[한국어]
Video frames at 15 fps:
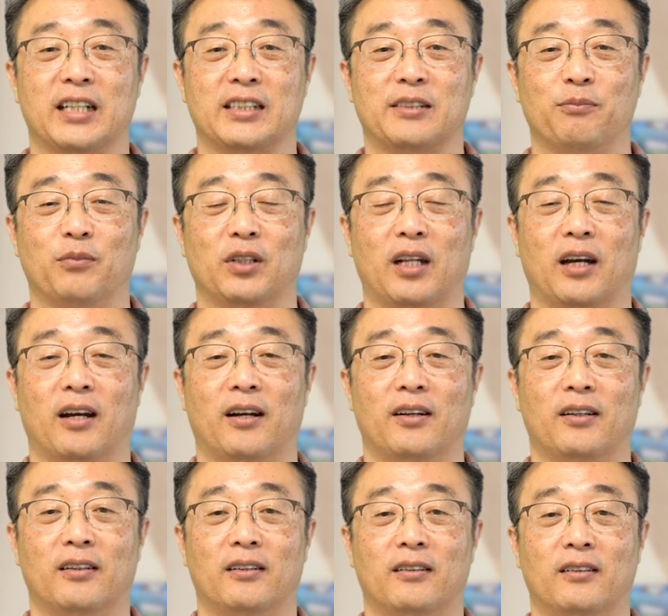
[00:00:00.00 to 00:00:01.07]
않습니다.
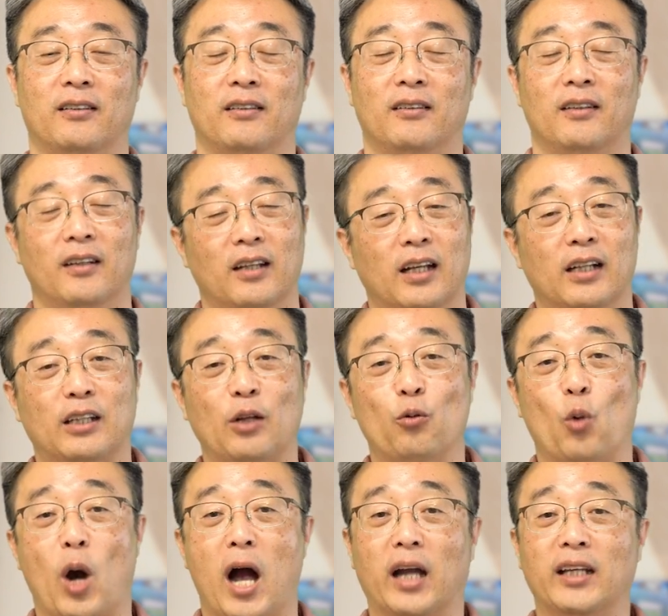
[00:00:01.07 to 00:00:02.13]
일단
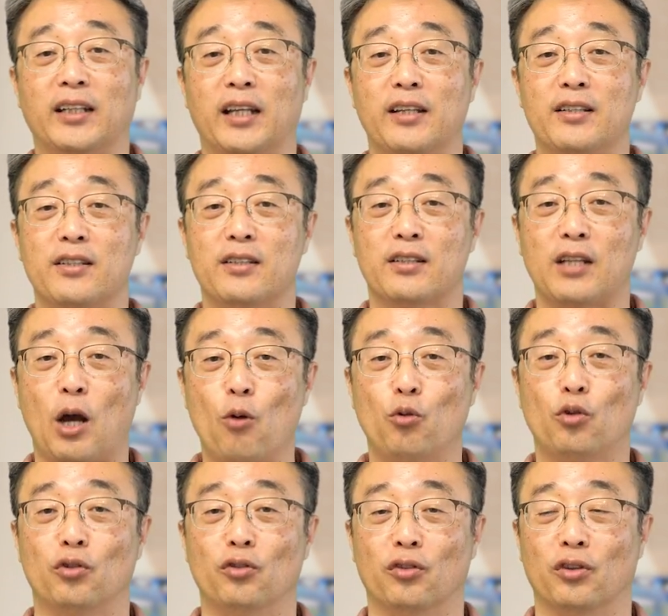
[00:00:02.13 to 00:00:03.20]
왕이 된
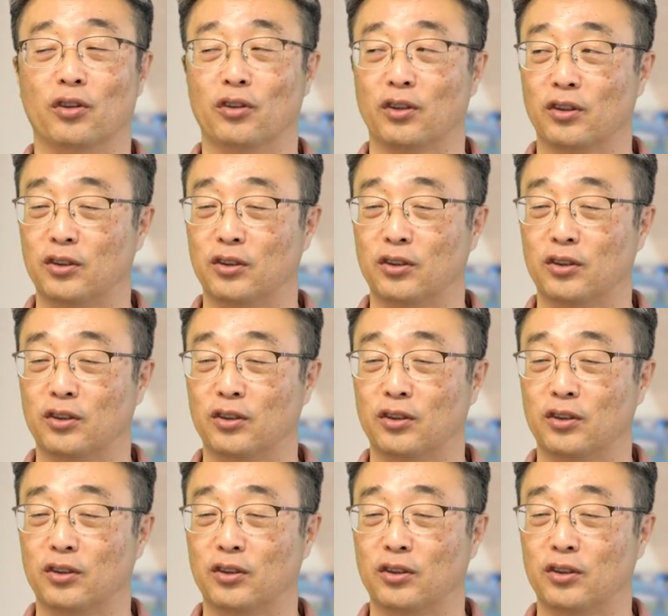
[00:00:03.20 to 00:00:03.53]
사울은